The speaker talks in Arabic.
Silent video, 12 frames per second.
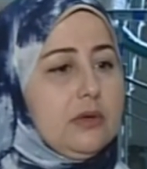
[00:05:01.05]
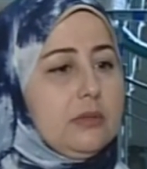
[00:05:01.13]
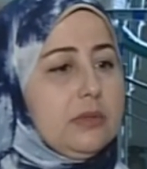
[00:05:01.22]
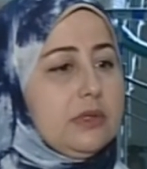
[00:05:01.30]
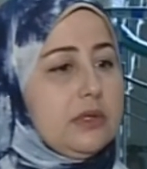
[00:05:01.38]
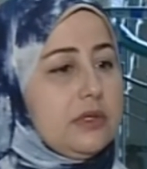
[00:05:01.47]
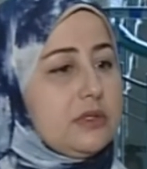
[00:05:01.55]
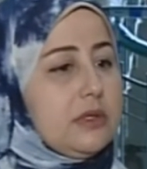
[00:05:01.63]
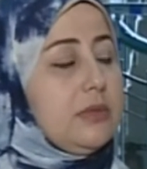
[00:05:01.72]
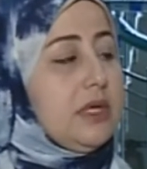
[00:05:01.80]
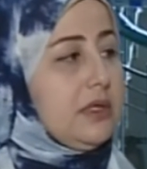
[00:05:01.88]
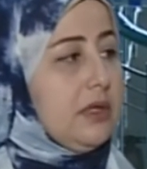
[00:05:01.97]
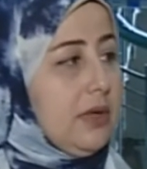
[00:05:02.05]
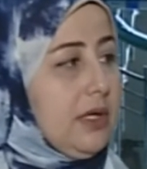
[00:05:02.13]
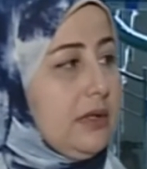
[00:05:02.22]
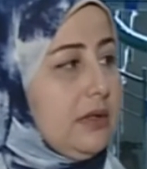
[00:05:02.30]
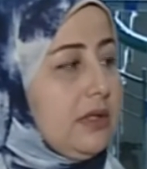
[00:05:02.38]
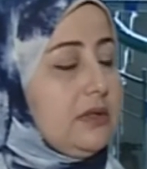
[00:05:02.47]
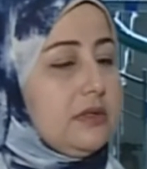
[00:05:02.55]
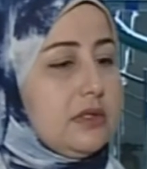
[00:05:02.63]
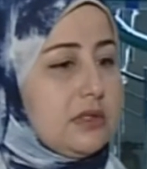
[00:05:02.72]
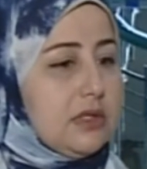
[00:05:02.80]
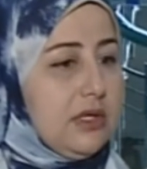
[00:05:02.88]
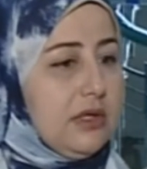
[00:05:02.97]
بننظم ندوات
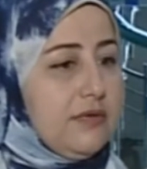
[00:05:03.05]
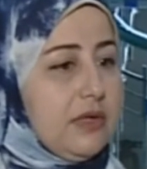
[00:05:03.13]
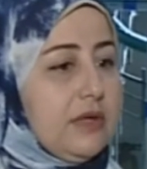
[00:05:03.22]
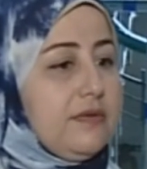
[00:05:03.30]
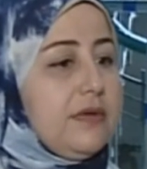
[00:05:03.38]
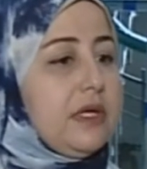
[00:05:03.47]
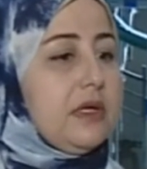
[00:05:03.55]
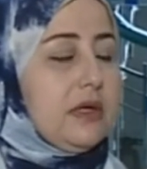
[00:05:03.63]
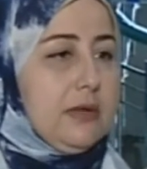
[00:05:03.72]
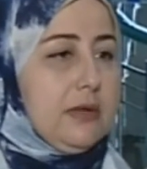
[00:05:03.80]
للتثقيف الفكري